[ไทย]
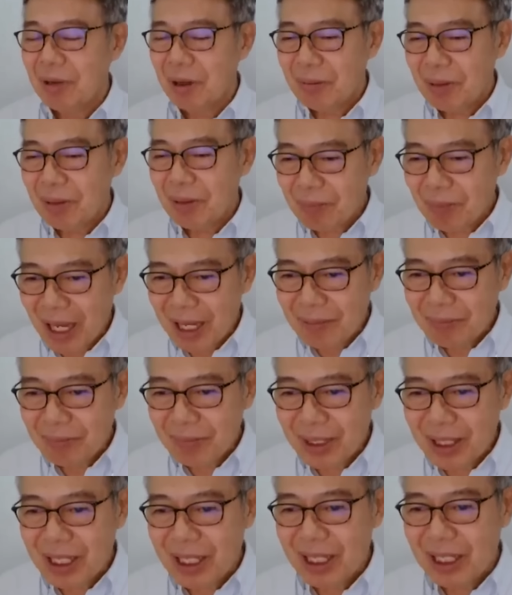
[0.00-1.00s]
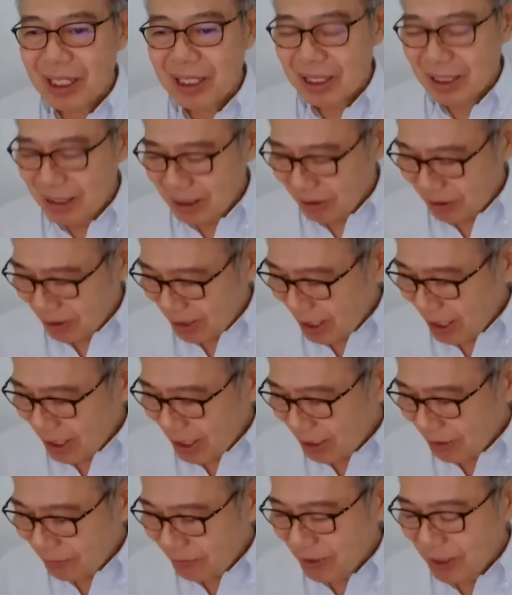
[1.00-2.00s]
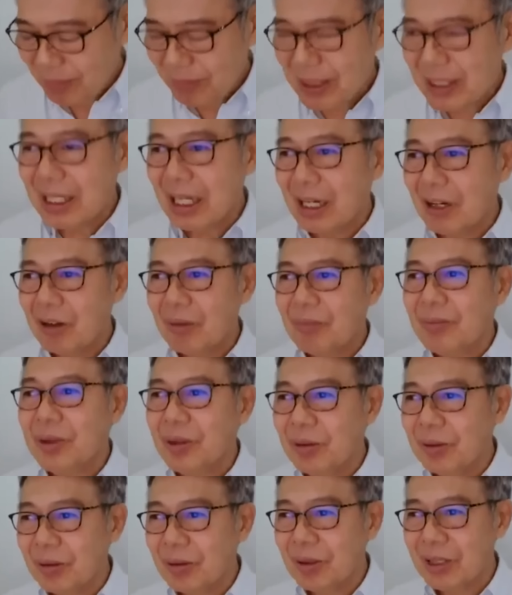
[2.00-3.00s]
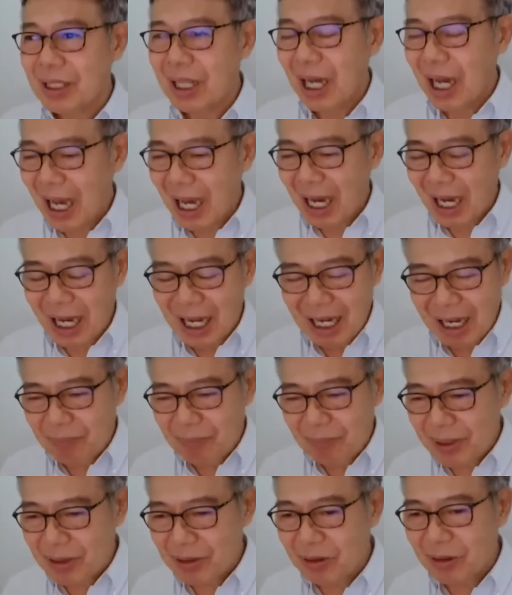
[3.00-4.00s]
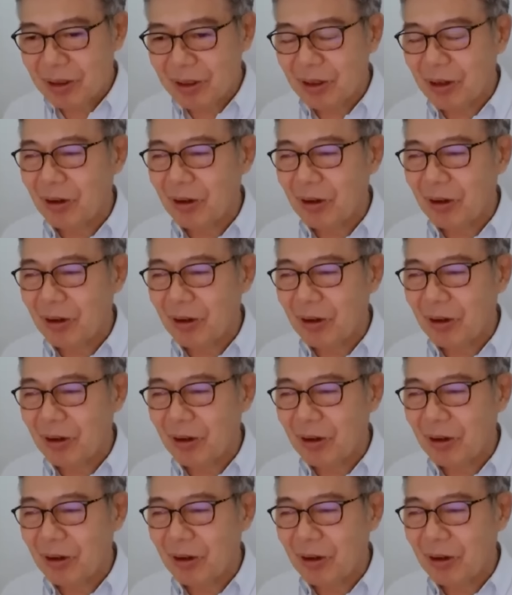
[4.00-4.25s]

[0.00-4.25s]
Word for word: พอมาปลายปีตอนนี้เงินเฟ้อมันติดลบอยู่ถ้าหักกลับไปตร